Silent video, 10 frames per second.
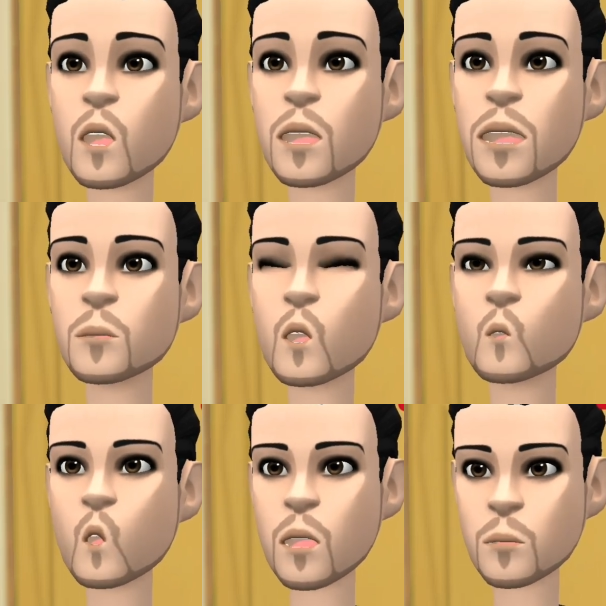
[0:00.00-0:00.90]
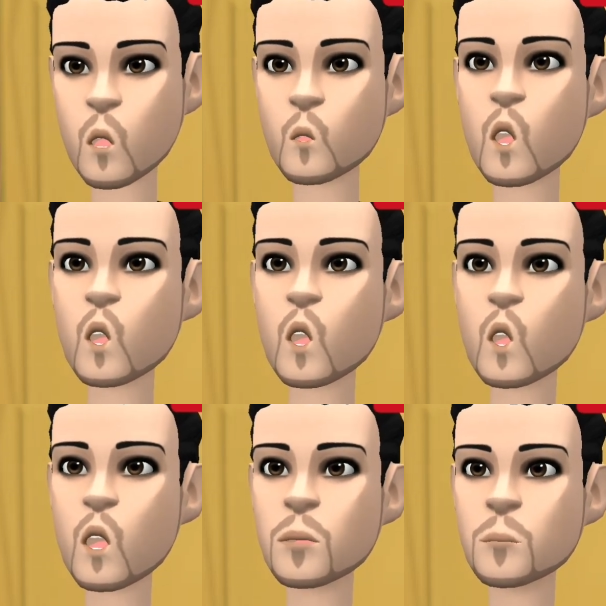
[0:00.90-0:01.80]
অনেক প্রসার করতে
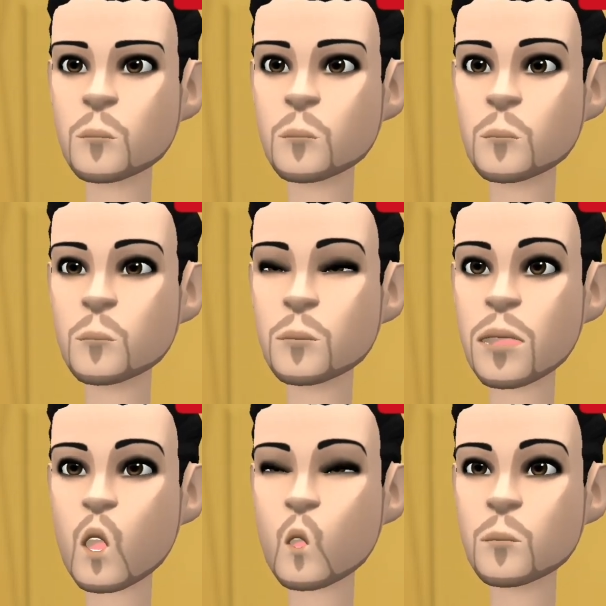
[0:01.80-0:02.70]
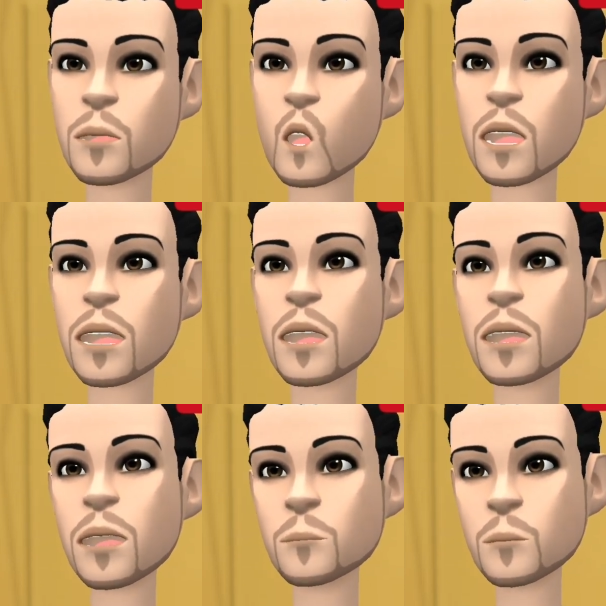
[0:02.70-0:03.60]
পারে শাওন স্যারের
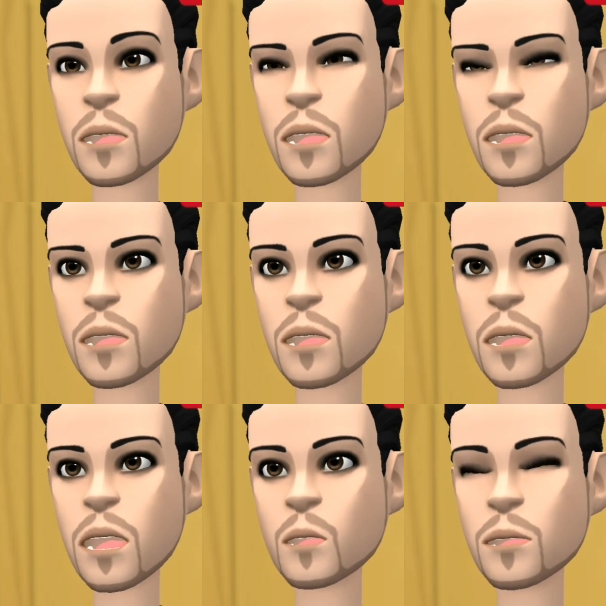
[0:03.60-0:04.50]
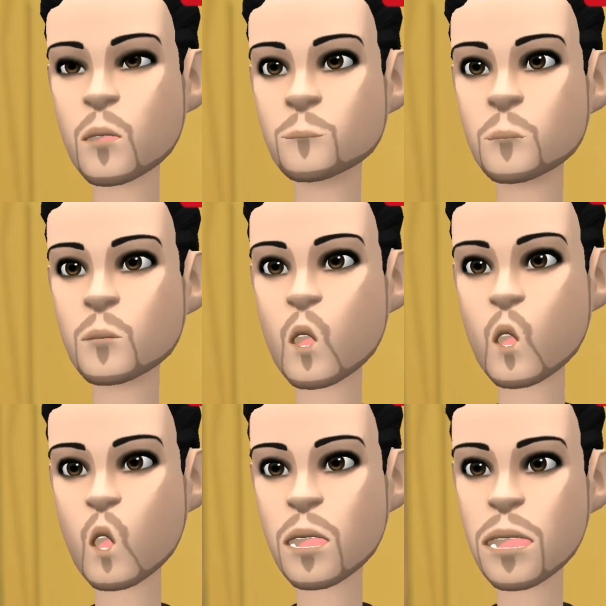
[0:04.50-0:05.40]
এই ঋণ
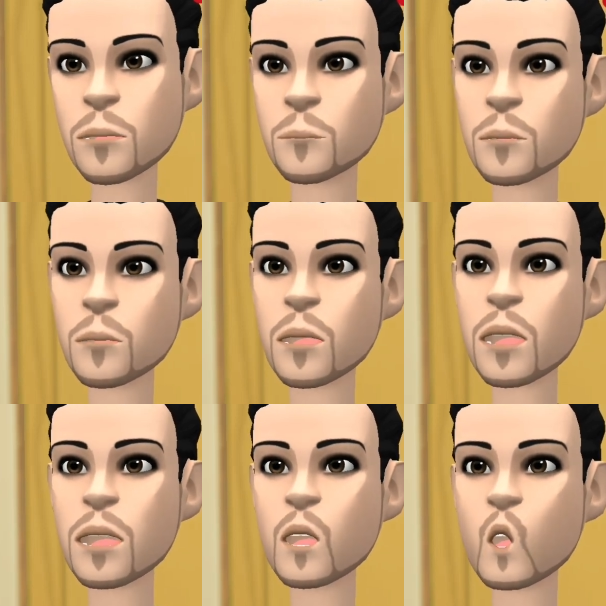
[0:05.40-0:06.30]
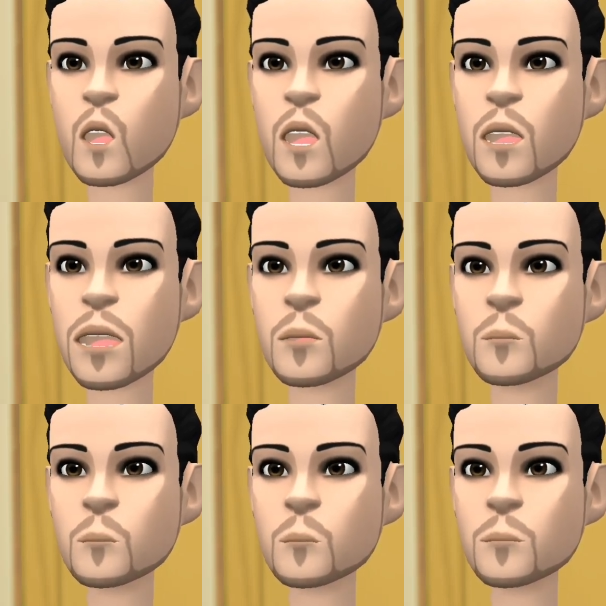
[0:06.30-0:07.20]
কোনো দিন ভোলার নয়
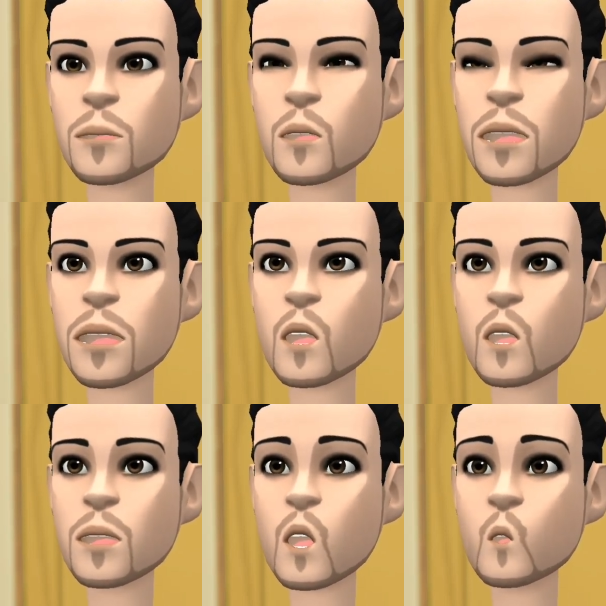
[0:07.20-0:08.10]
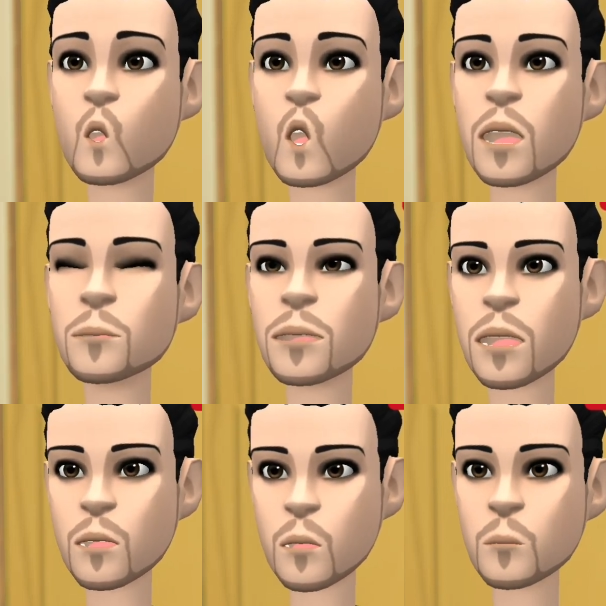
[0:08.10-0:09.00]
এই জন্য
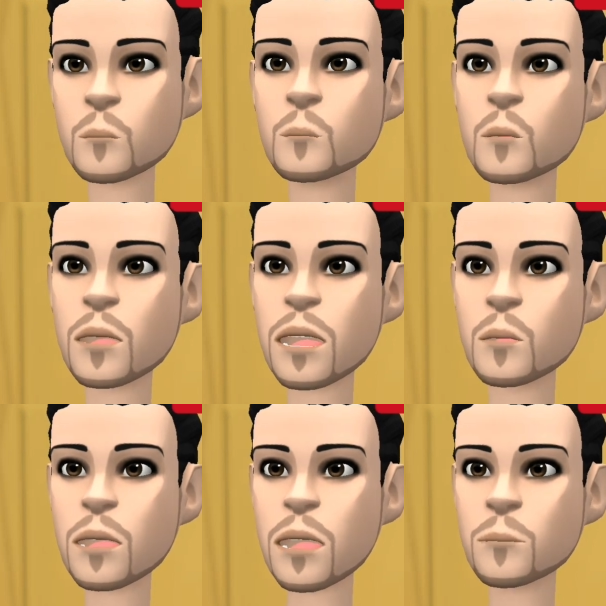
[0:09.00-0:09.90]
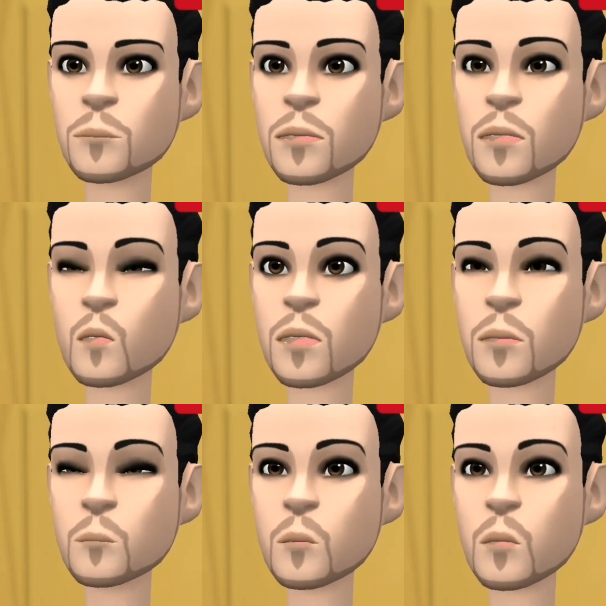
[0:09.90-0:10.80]
যতদিন বেঁচে আছি
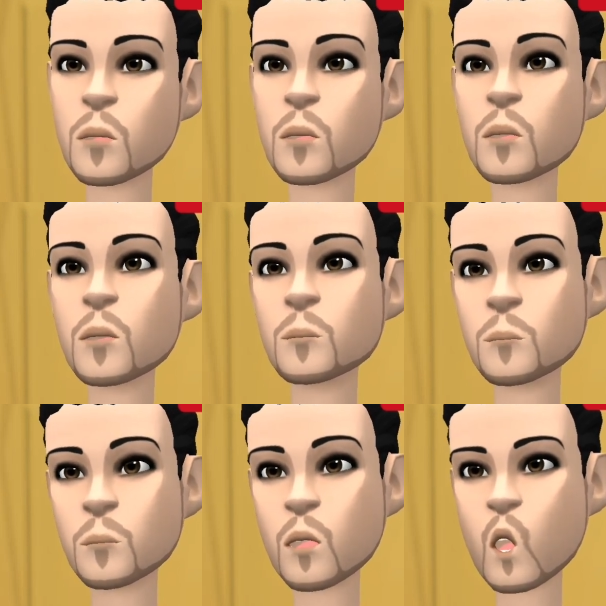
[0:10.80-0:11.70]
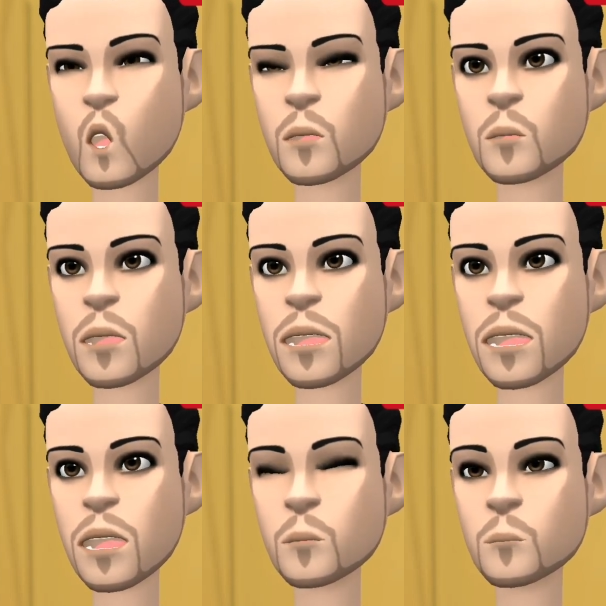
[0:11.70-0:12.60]
আমি শাওন
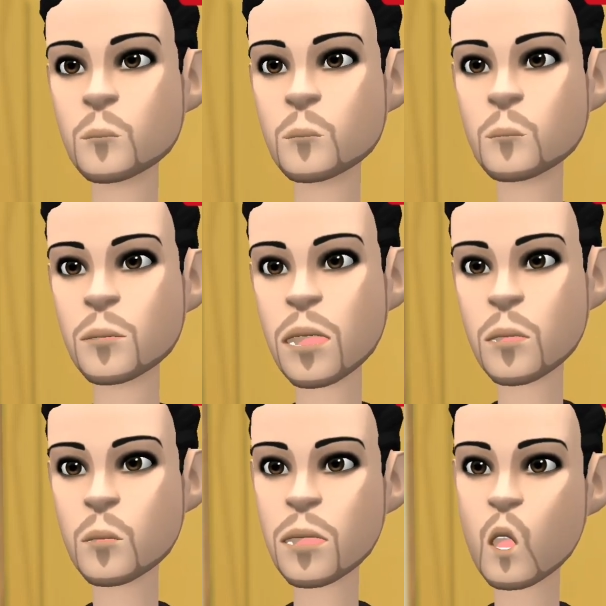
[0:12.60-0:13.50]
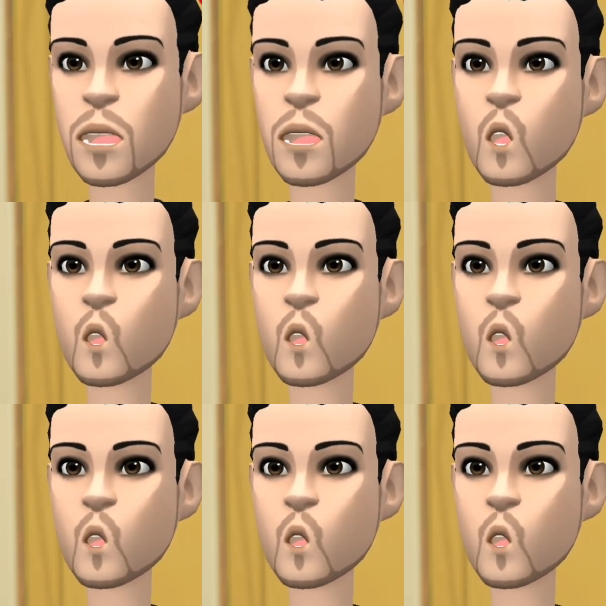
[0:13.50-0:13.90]
স্যারের কাজ করে যেন